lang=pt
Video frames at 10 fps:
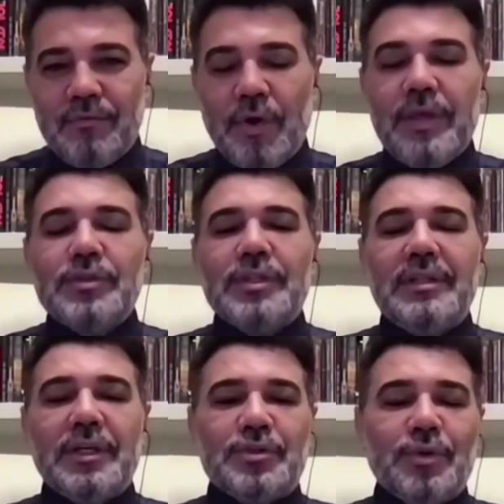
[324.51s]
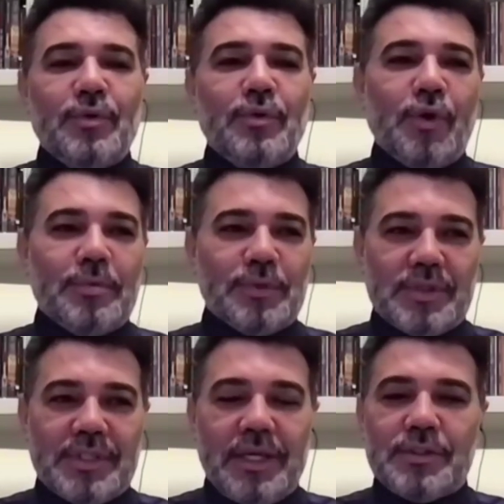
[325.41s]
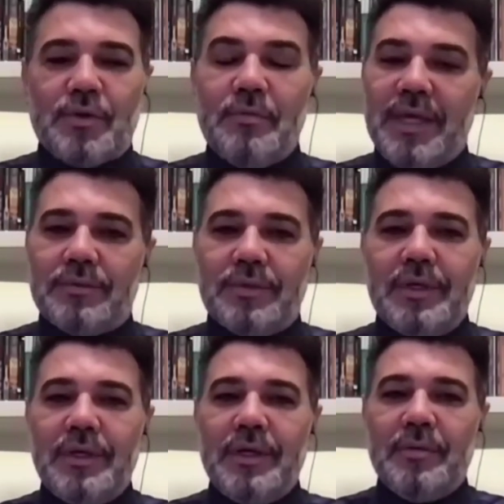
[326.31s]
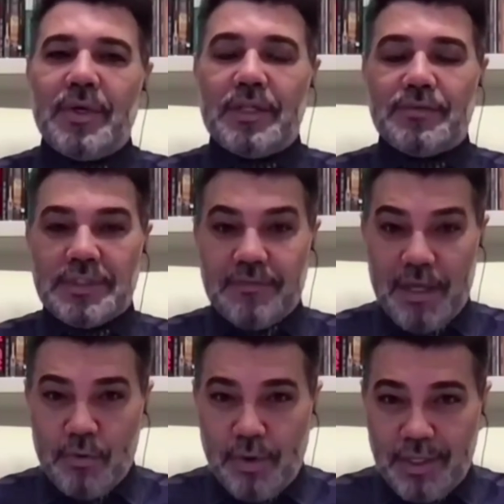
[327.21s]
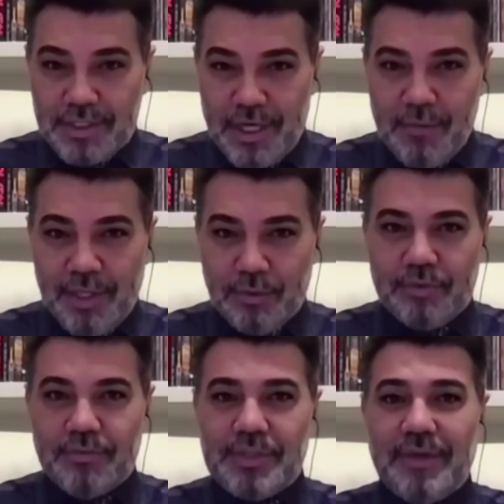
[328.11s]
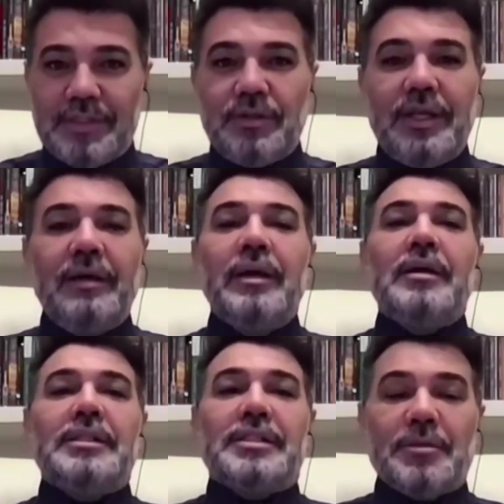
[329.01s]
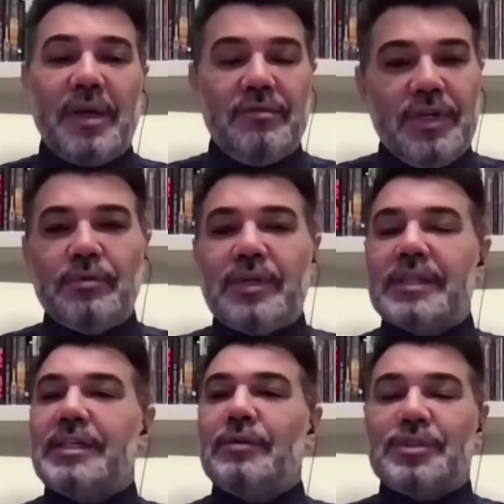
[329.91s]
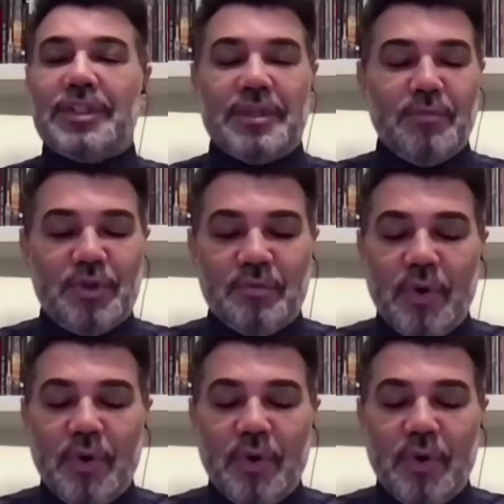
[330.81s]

Foi isso que deixou o corpo docente com medo. Porque se você vai encorajar um aluno, você vai dizer, olha, seja bem-vindo, que esse ano seja muito